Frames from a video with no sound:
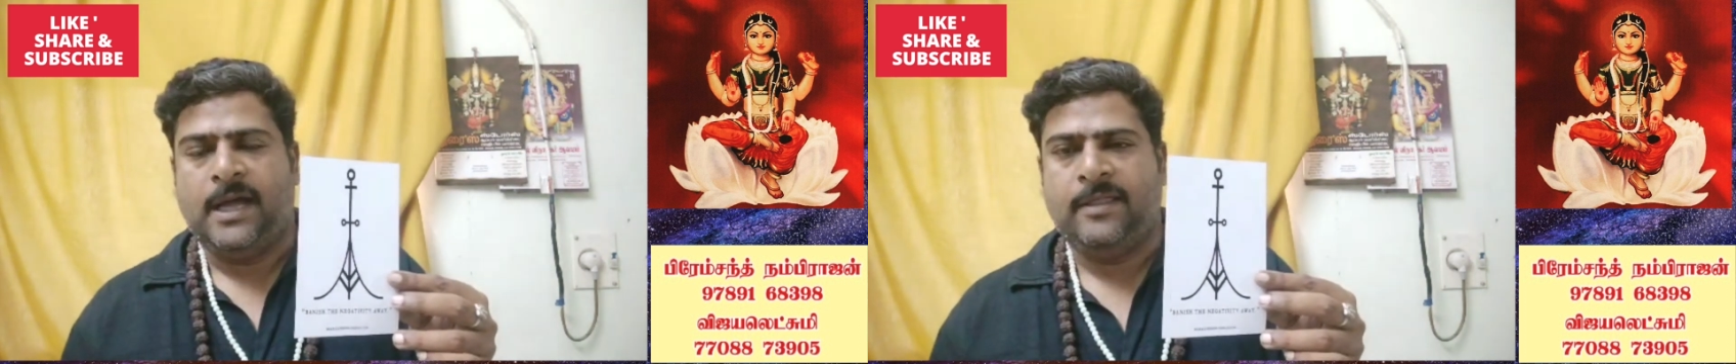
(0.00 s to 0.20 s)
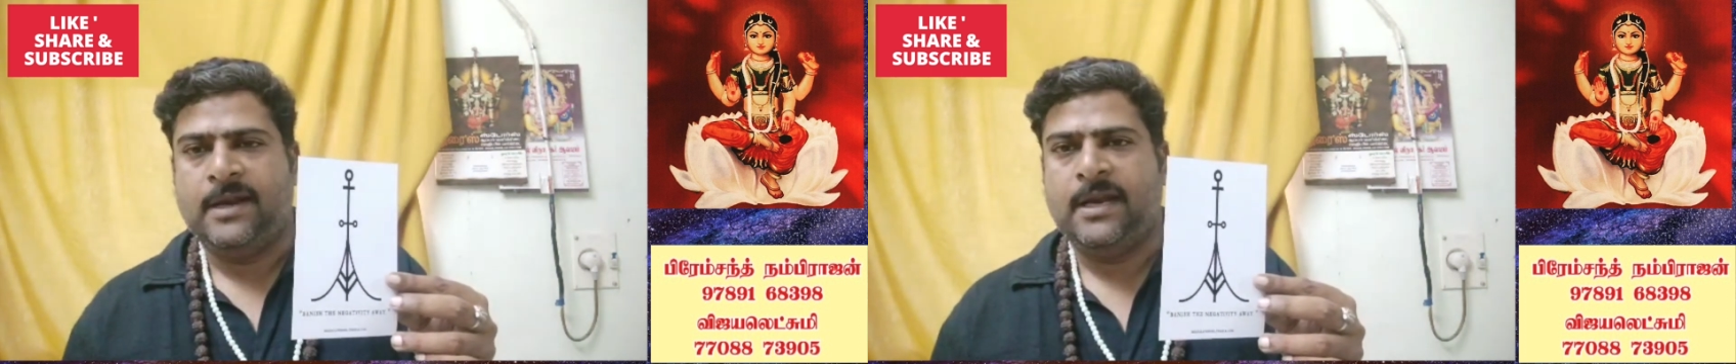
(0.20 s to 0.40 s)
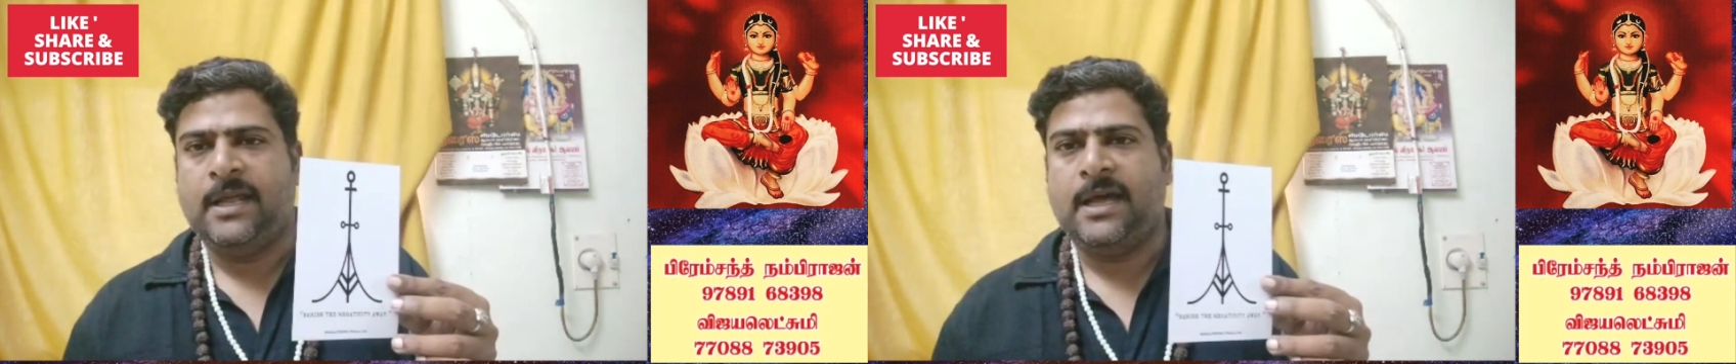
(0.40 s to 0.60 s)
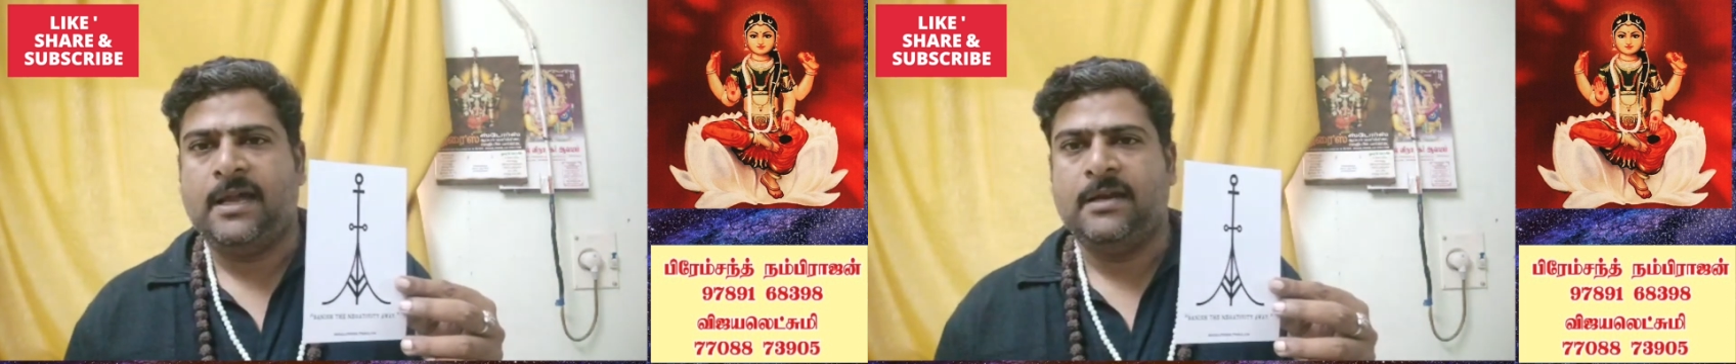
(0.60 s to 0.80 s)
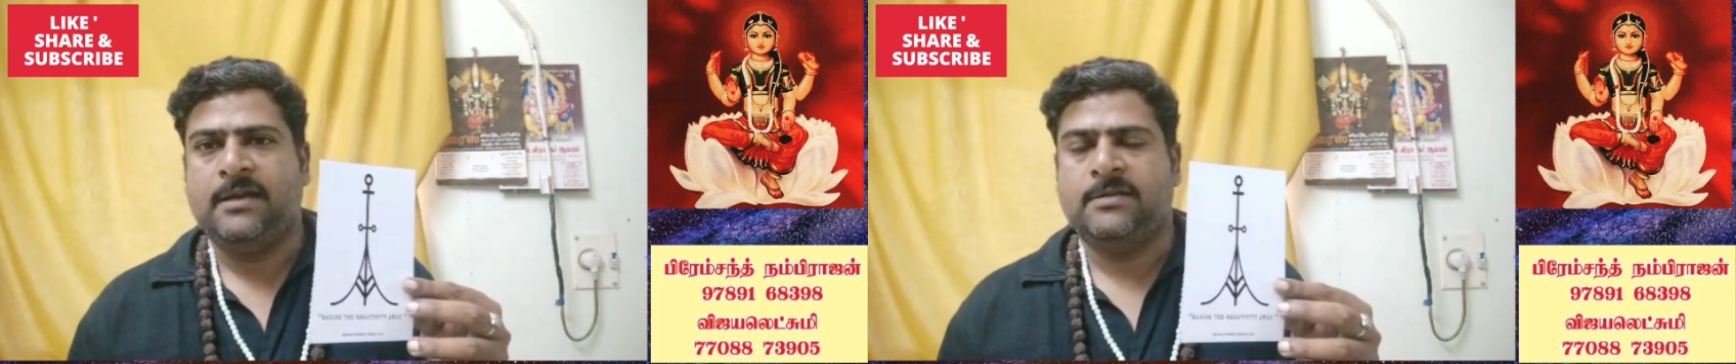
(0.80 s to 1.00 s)
அதனால
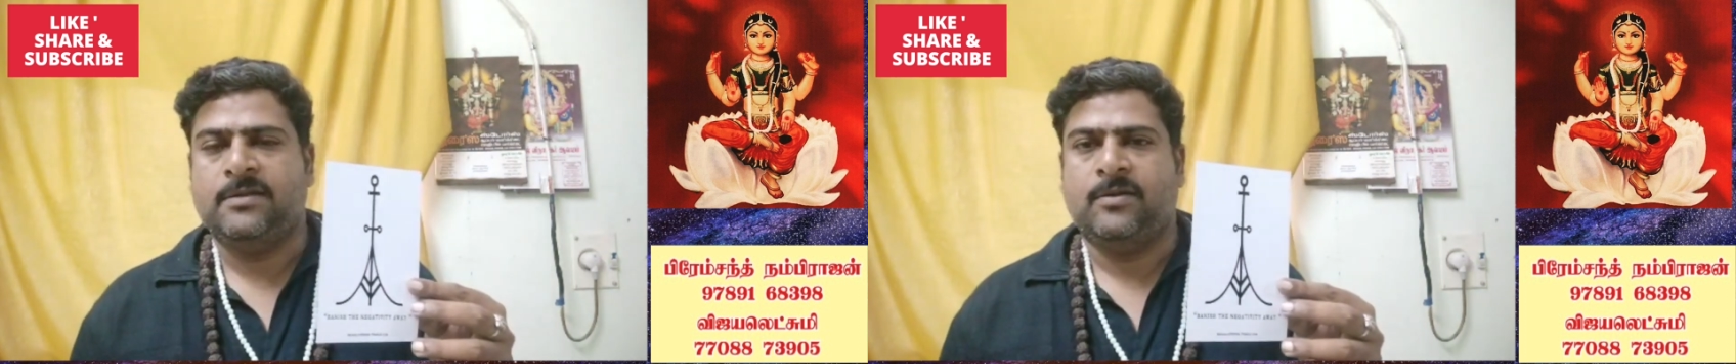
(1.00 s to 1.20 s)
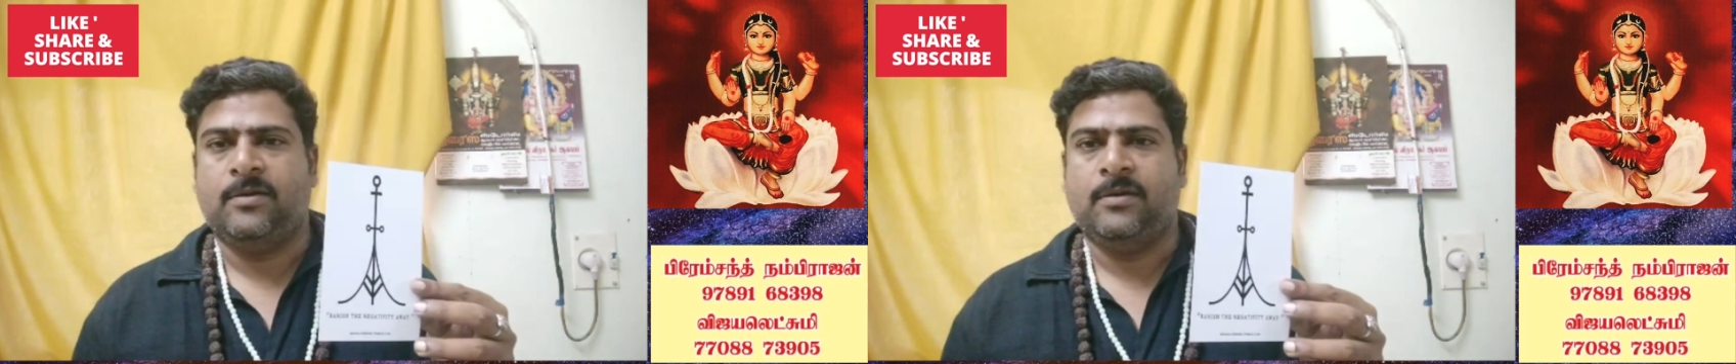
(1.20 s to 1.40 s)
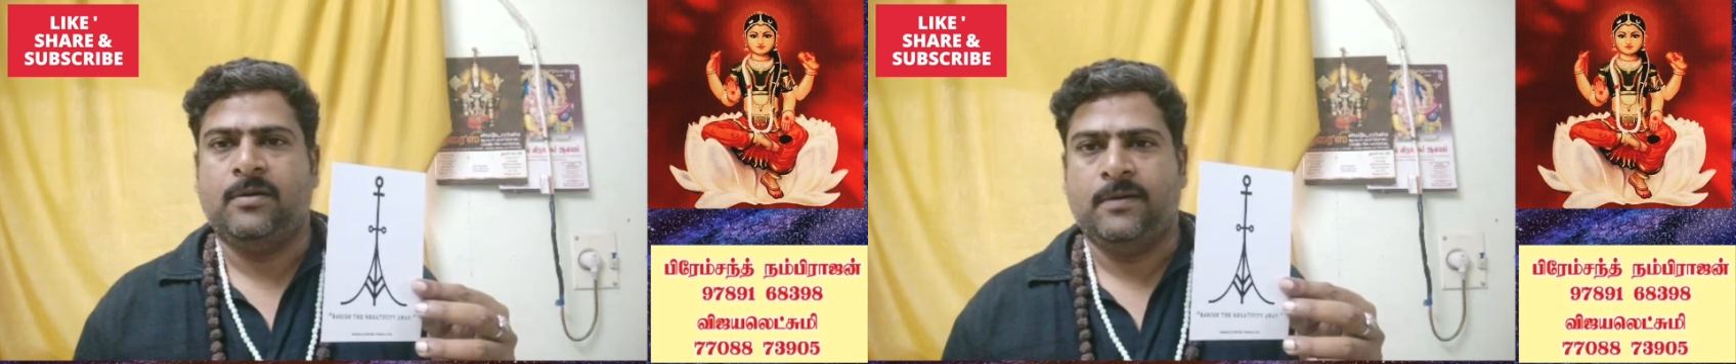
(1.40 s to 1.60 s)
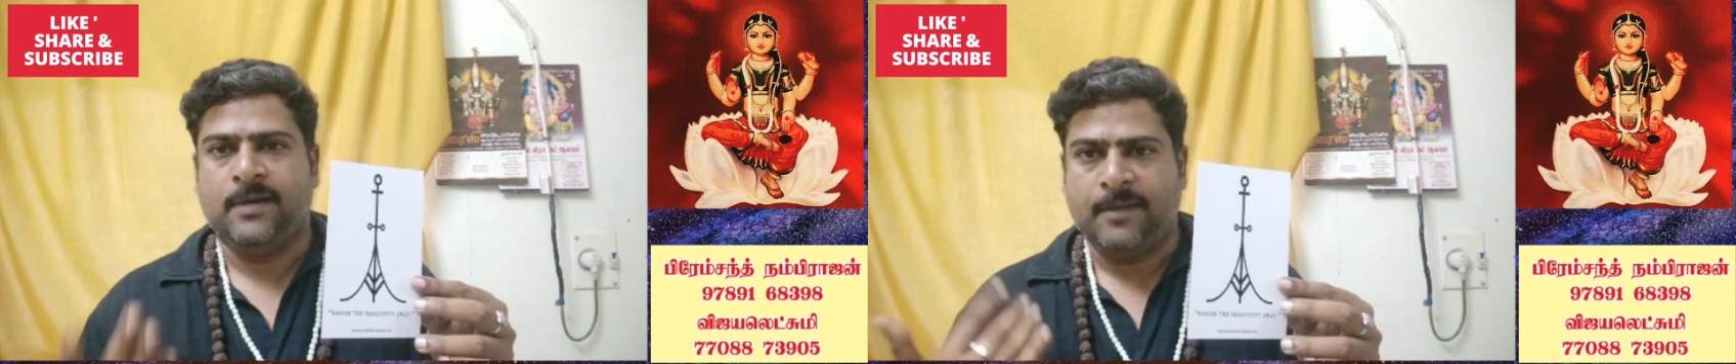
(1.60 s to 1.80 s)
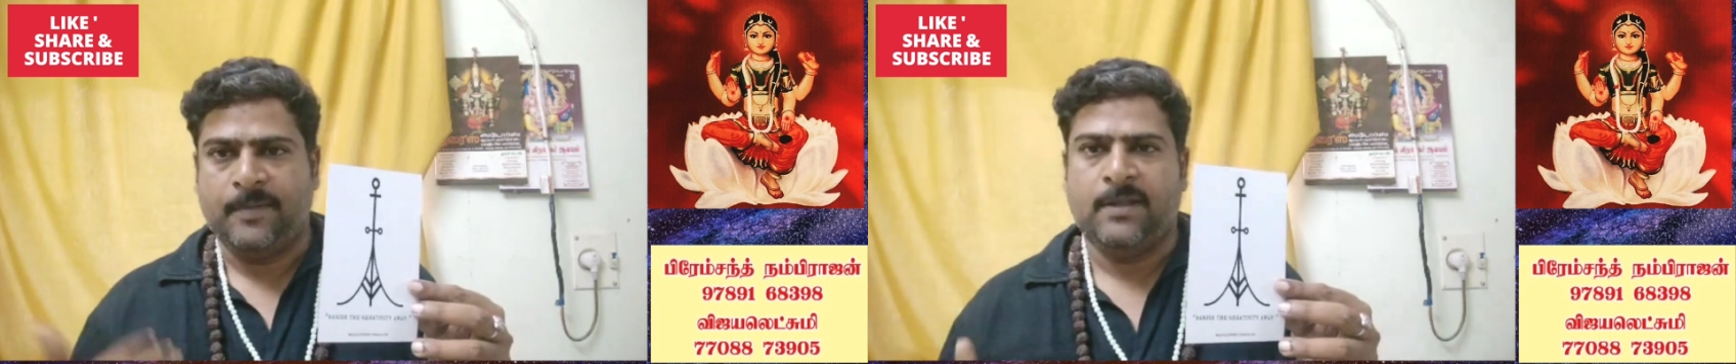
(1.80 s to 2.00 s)
யாருக்கு நஷ்டம்
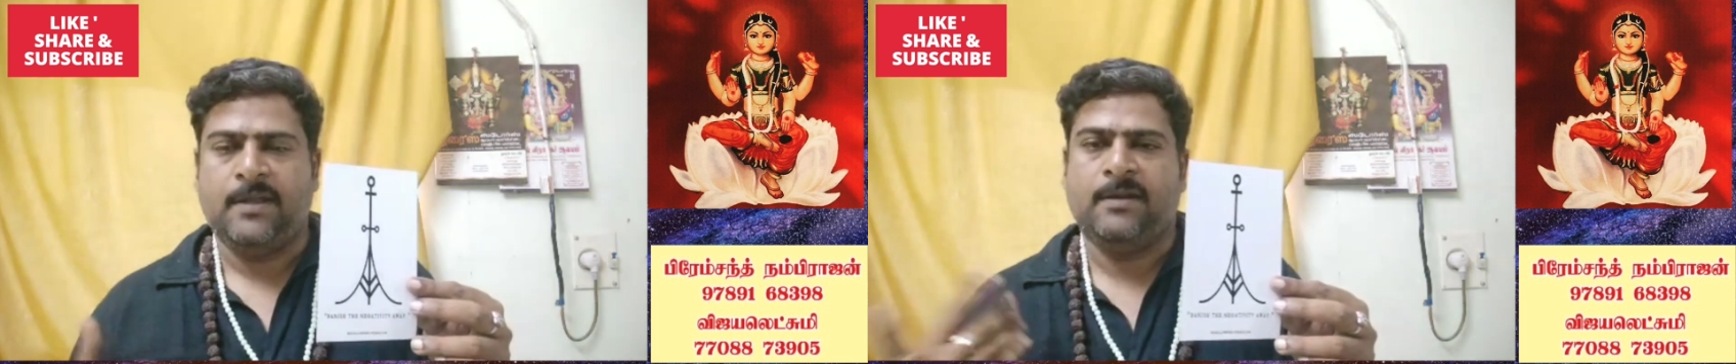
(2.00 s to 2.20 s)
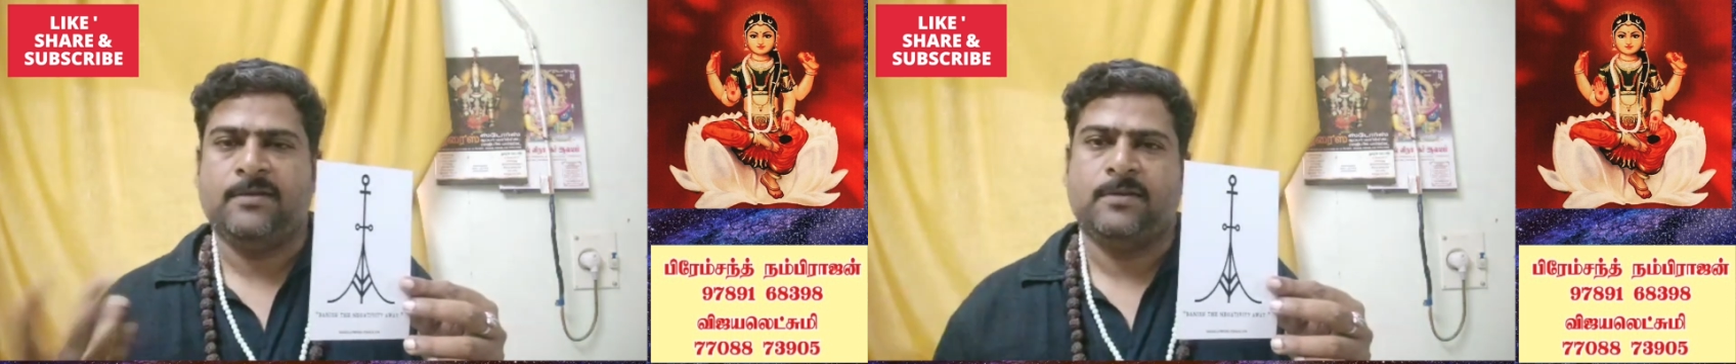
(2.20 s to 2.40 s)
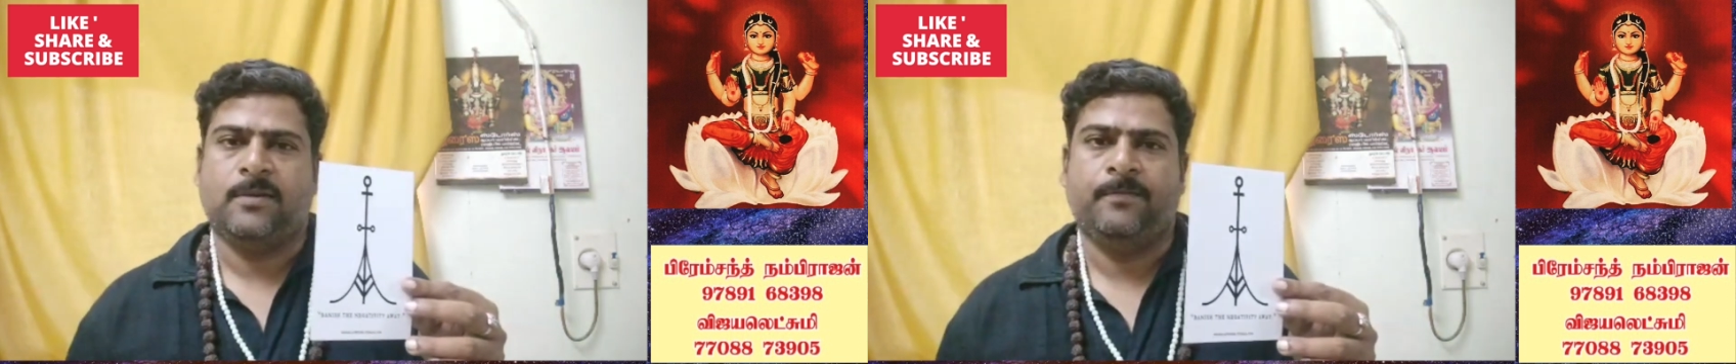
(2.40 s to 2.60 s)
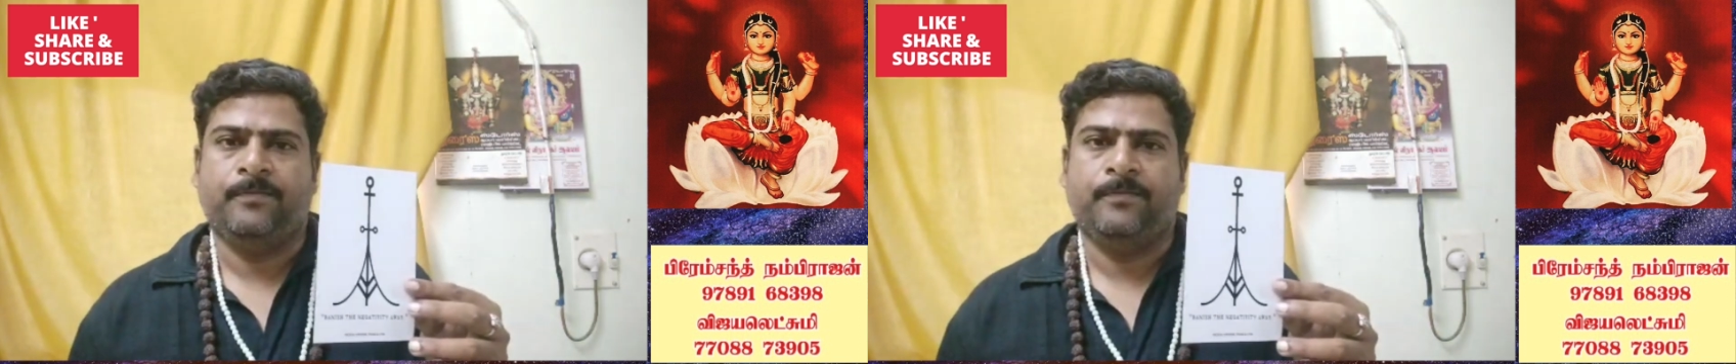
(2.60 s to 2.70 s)
நமக்கு தான் நஷ்டம்